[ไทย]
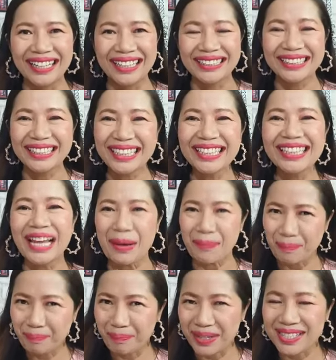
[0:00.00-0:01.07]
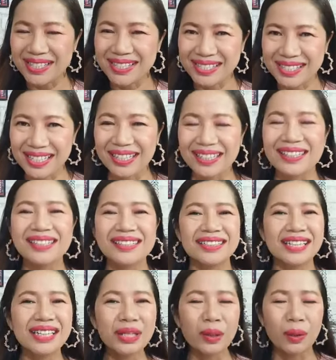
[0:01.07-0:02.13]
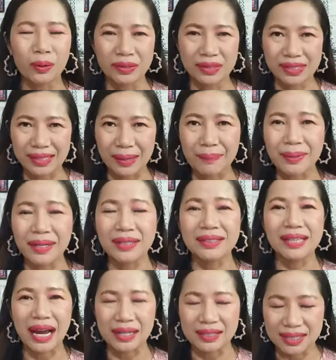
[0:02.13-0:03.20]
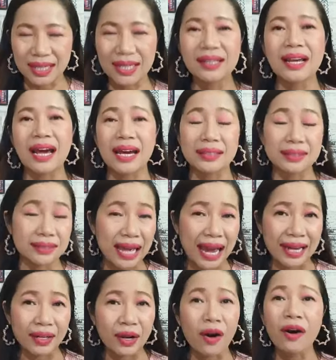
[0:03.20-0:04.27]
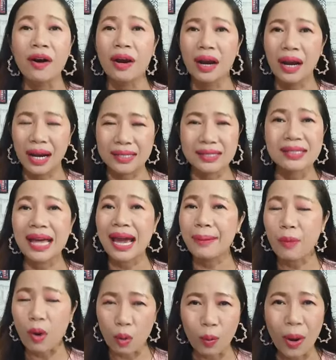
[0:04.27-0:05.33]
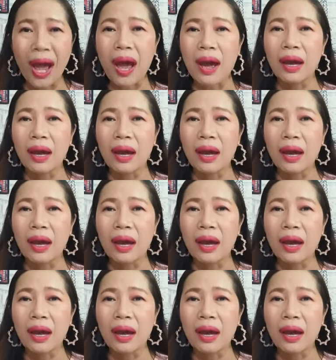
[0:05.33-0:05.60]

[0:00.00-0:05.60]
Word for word: นี่แหละเป็นสิ่งหนึ่งที่คนสำเร็จอย่างเช่นไอสไตน์เนาะไอสไตน์บอกว่า